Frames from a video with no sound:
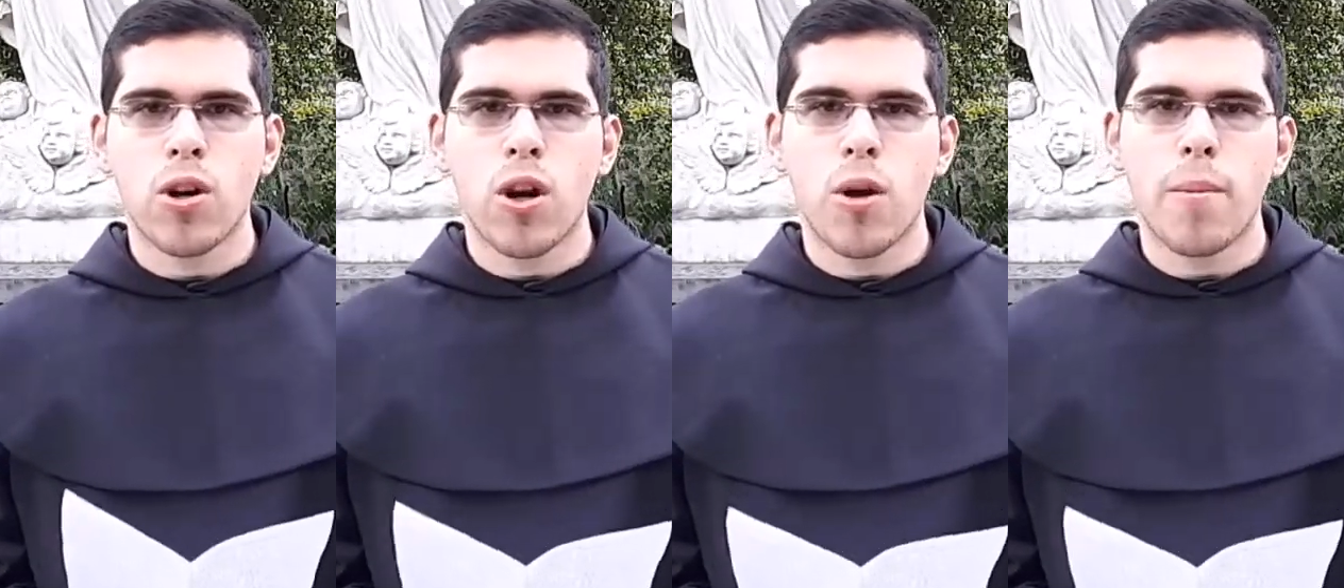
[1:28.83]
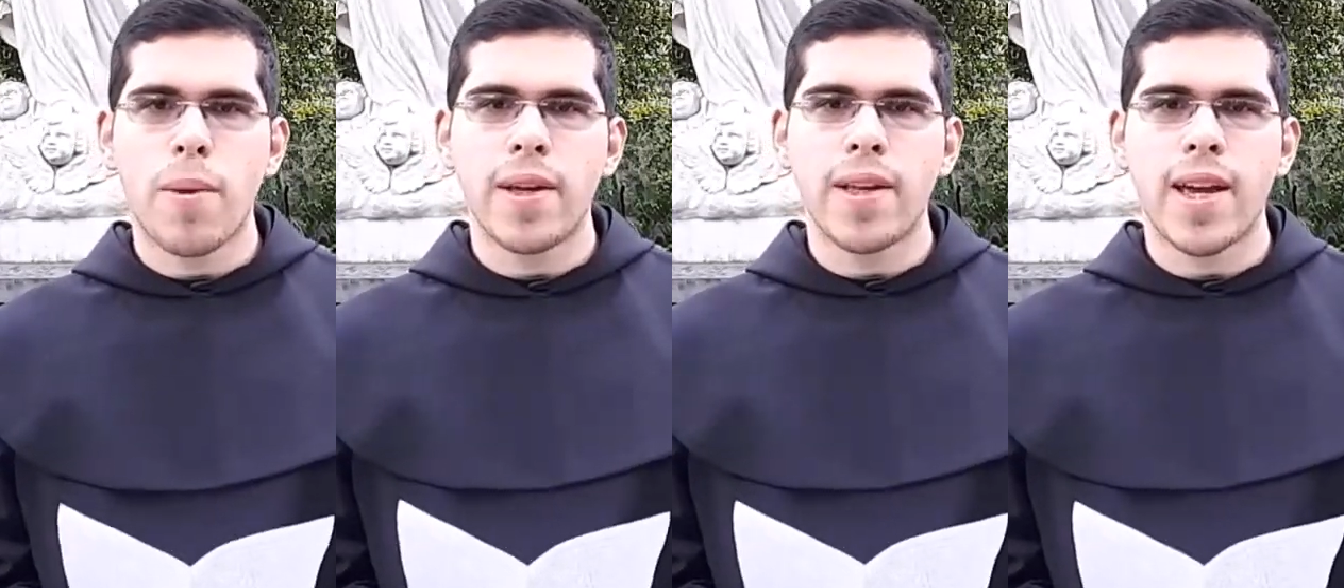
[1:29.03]

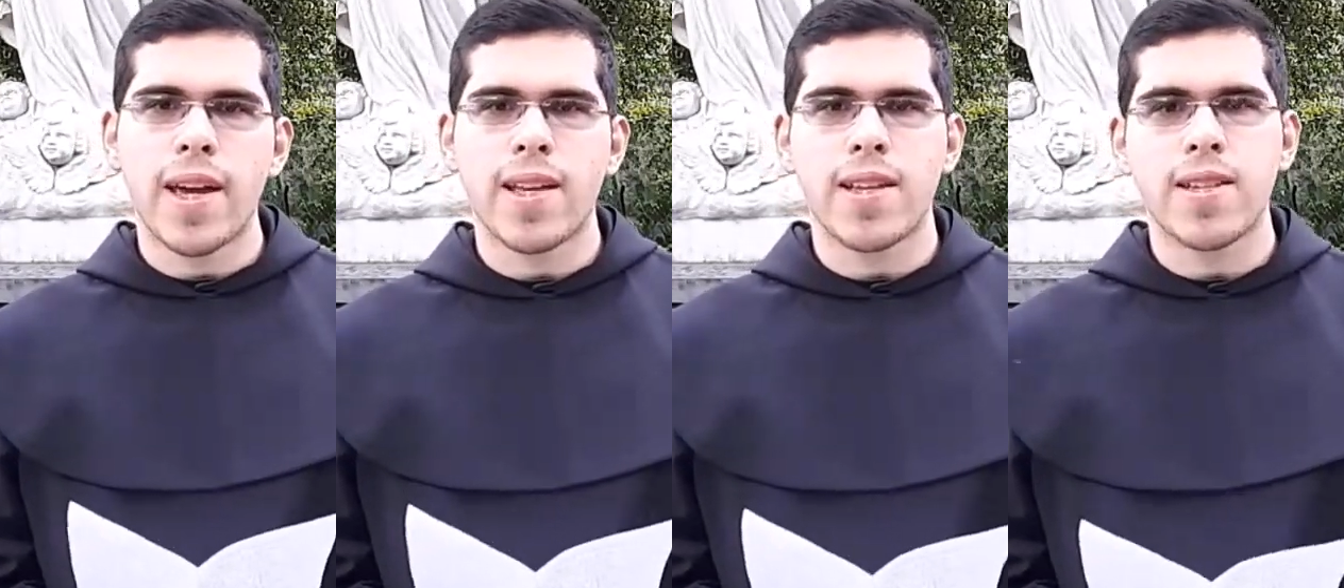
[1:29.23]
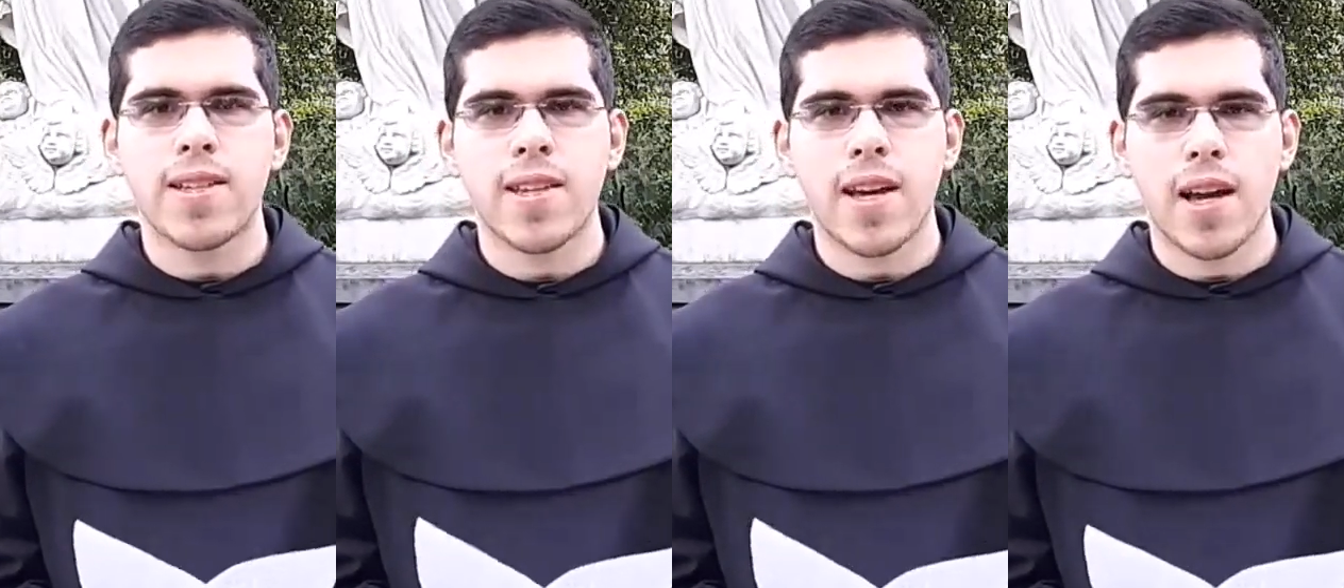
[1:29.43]

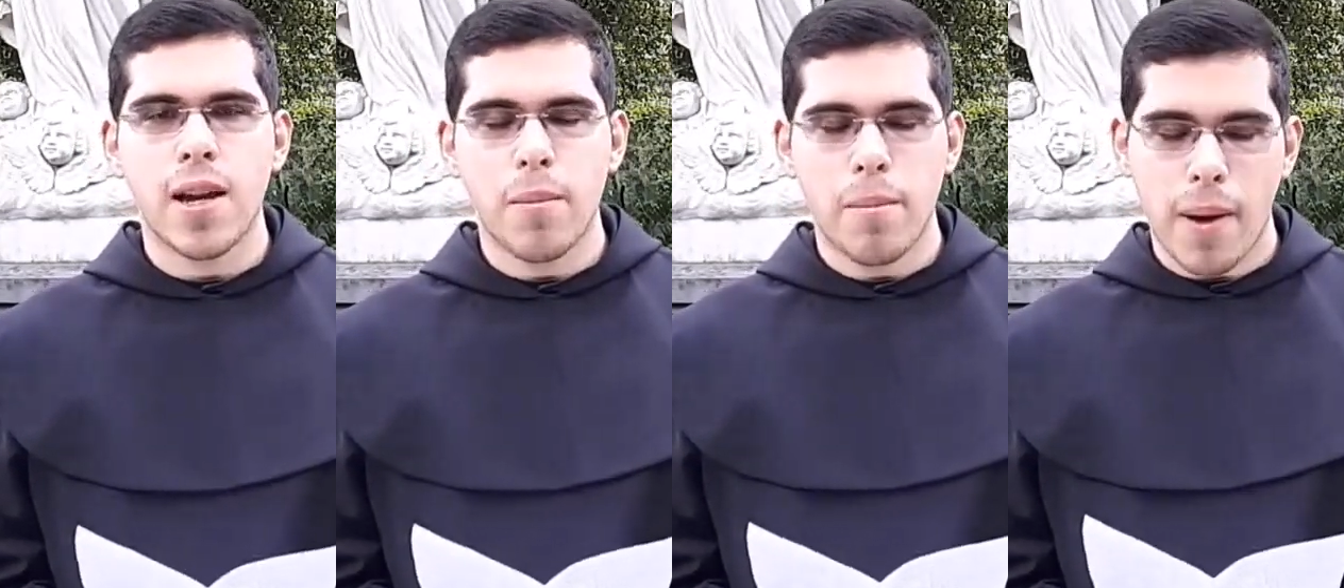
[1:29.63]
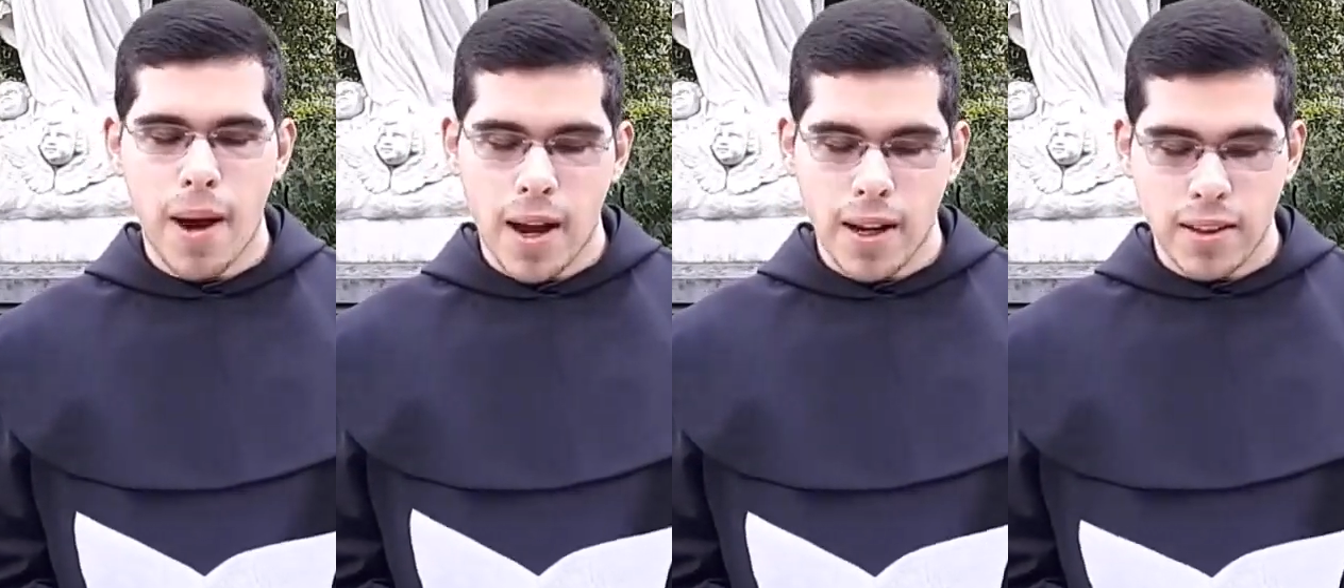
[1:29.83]
l'obbedienza al
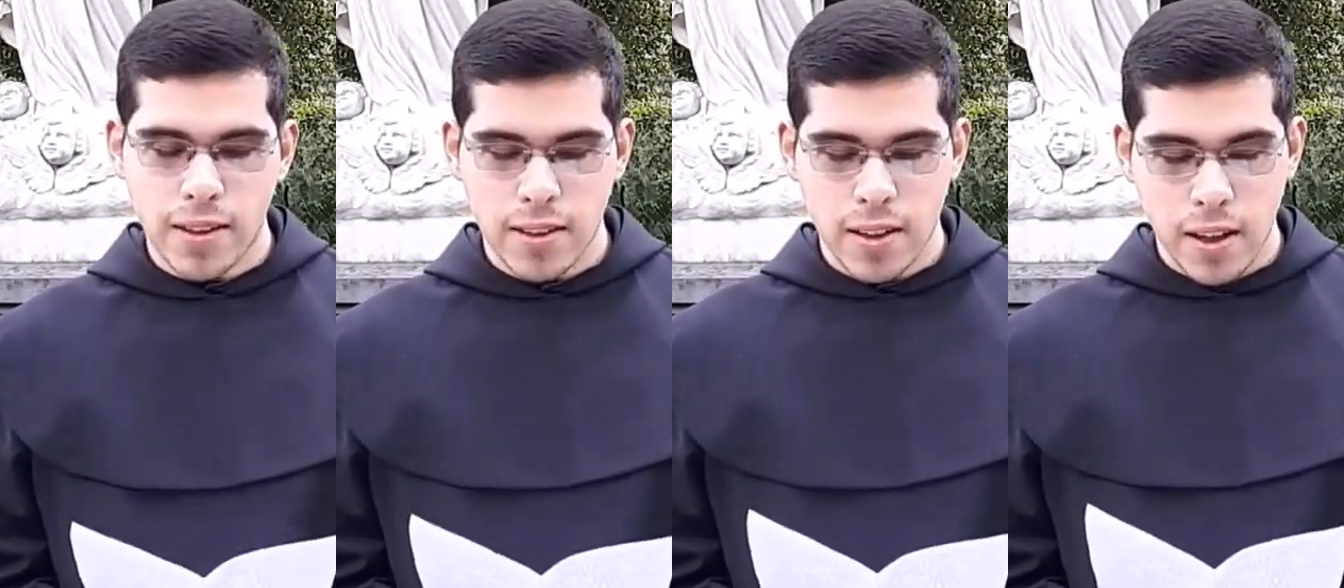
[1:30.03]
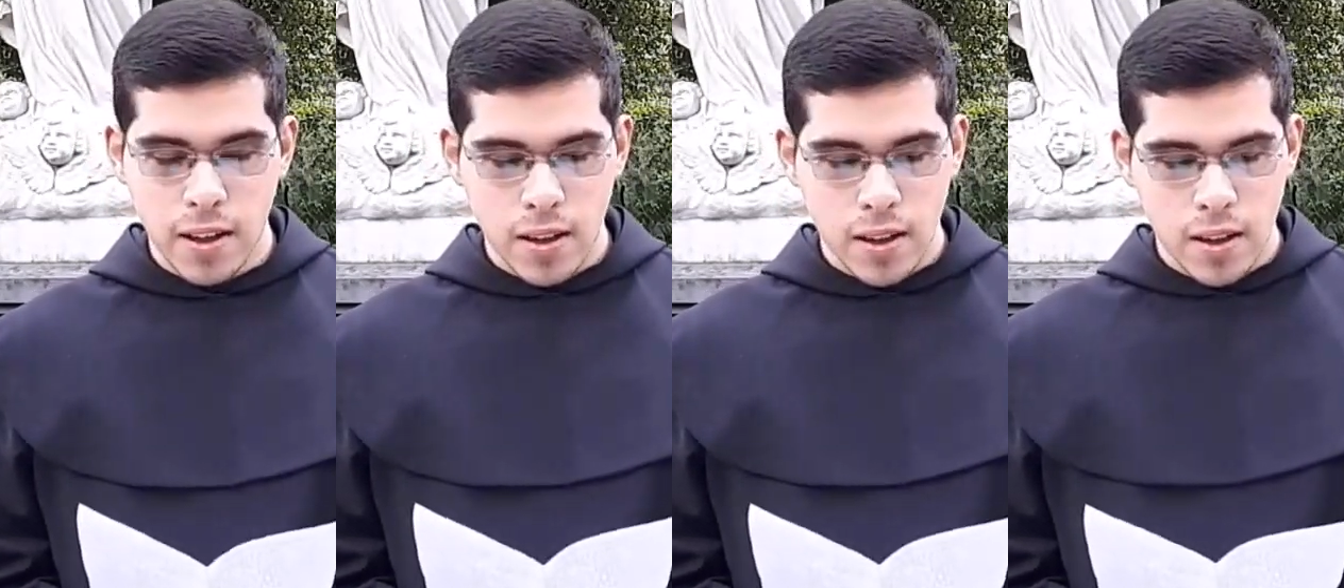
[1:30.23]
Padre.